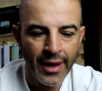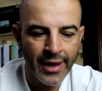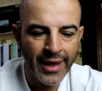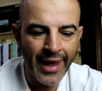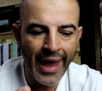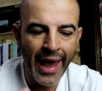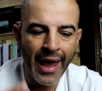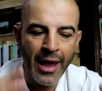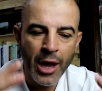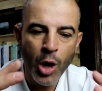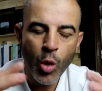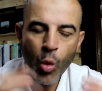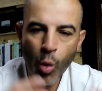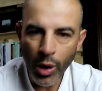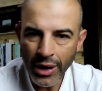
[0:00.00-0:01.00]
que é
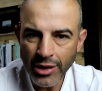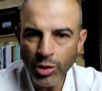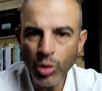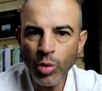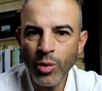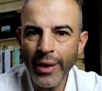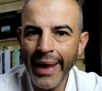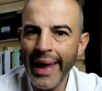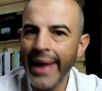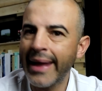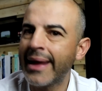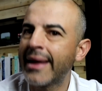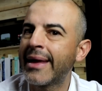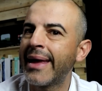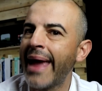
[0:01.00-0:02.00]
quando é
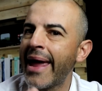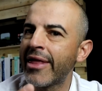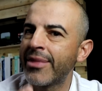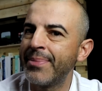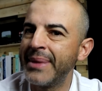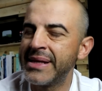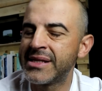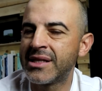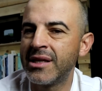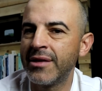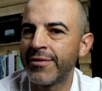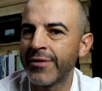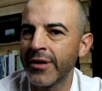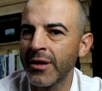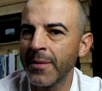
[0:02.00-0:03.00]
que é
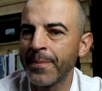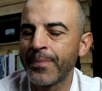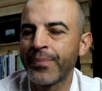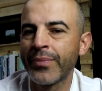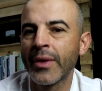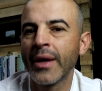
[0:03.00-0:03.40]
admissível